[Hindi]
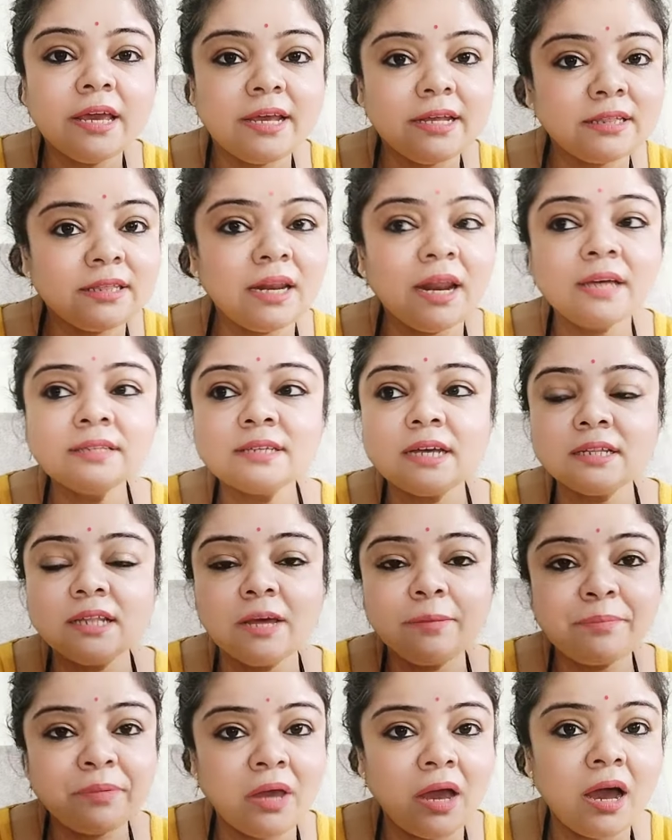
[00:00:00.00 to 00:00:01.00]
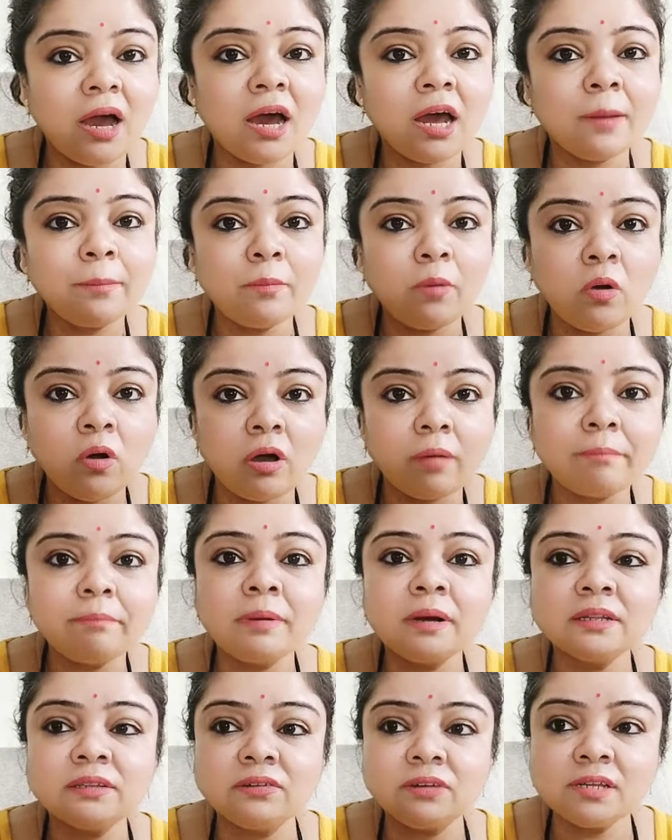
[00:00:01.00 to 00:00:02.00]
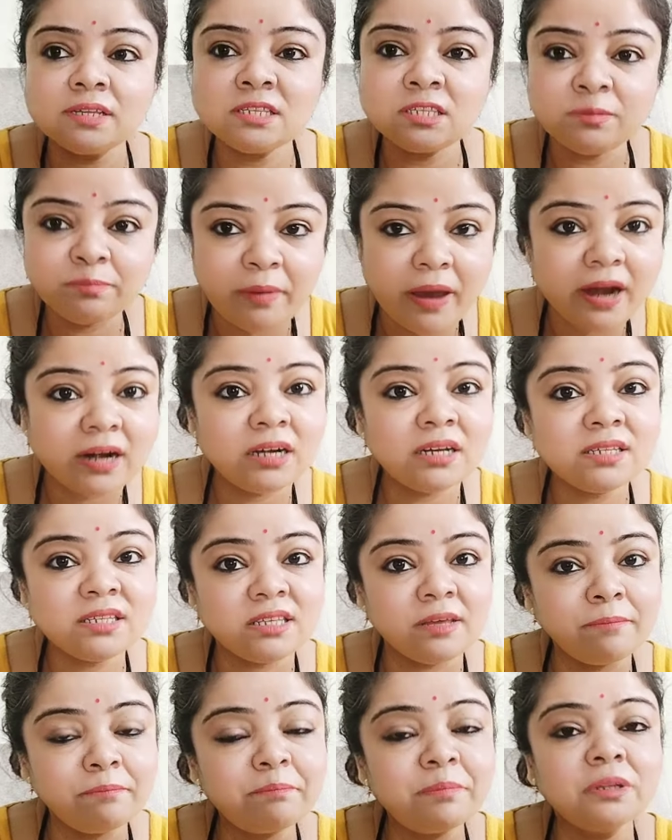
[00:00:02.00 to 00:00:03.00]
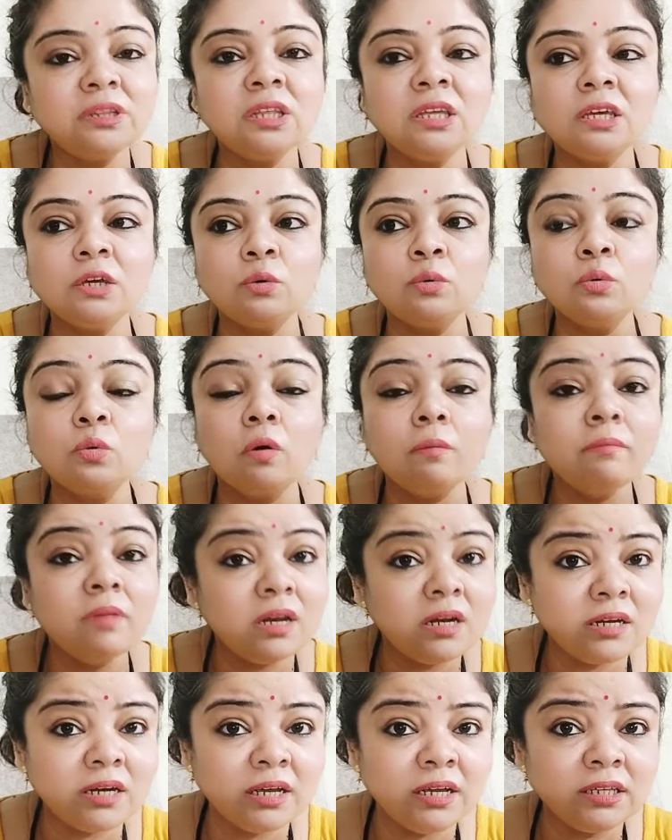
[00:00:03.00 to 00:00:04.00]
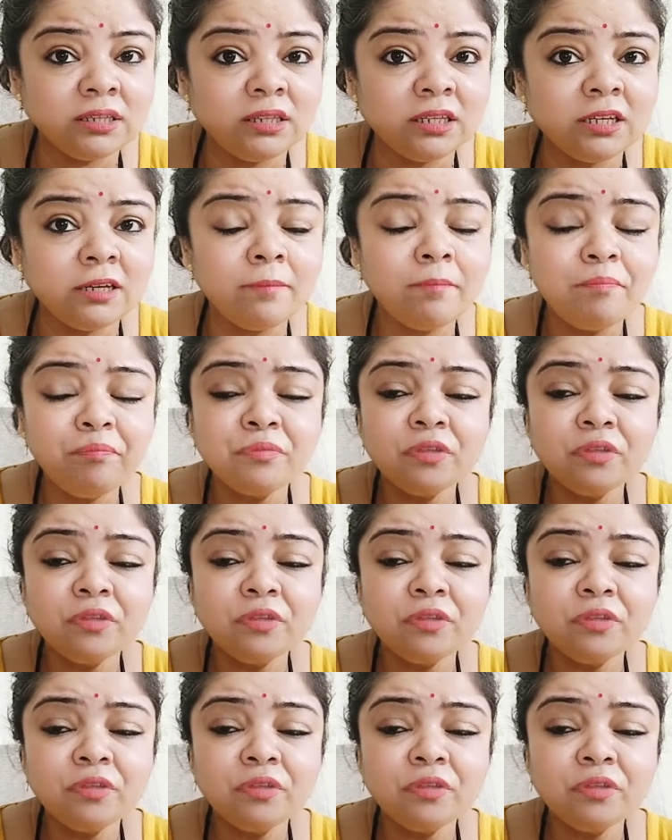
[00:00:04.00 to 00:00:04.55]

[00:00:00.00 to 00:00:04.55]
इतना ज़्यादा प्यार मोहब्बत रिस्पेक्ट सिंपथी उनको मिल रही थी